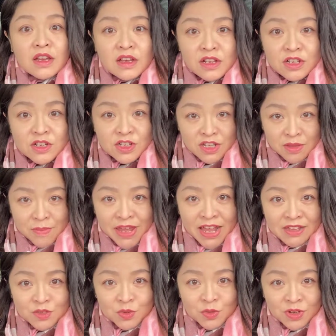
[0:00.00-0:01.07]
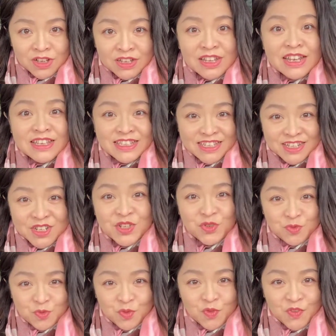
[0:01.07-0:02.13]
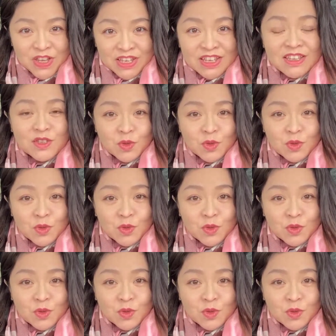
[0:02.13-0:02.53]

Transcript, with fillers: 是的，你没看错，75分，